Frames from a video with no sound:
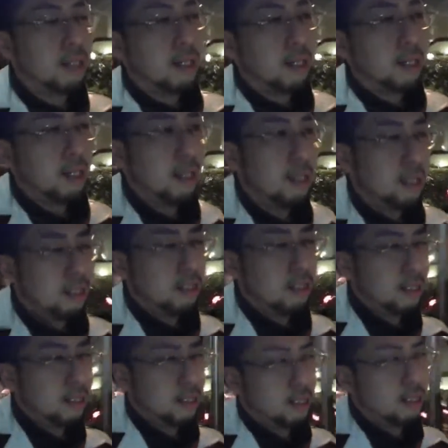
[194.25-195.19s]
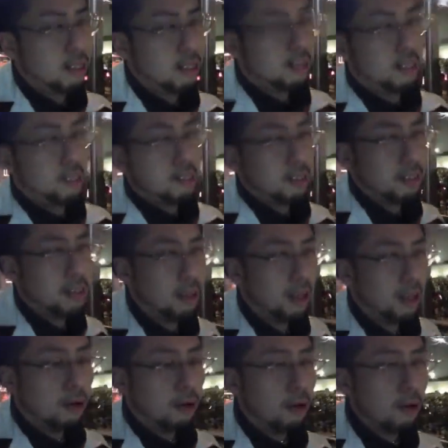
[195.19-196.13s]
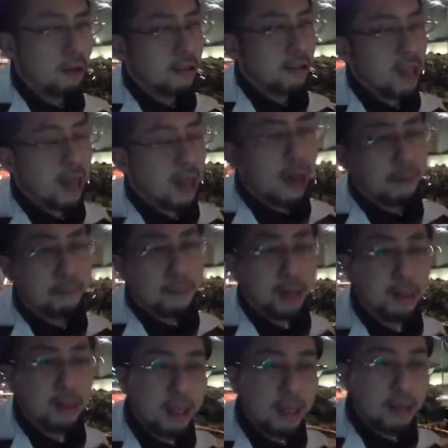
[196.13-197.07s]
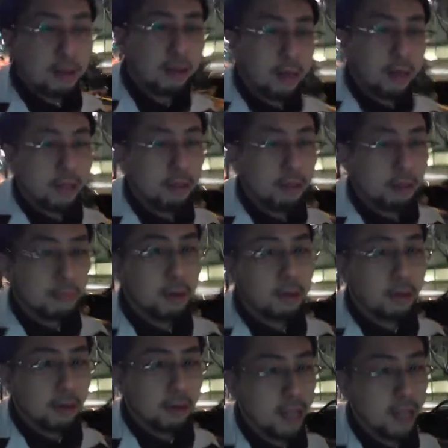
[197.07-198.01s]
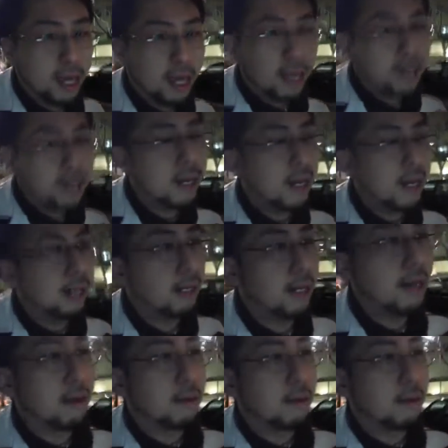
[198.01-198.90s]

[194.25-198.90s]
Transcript: うーんとね、5800人とかだと思うよ。出入り考えると。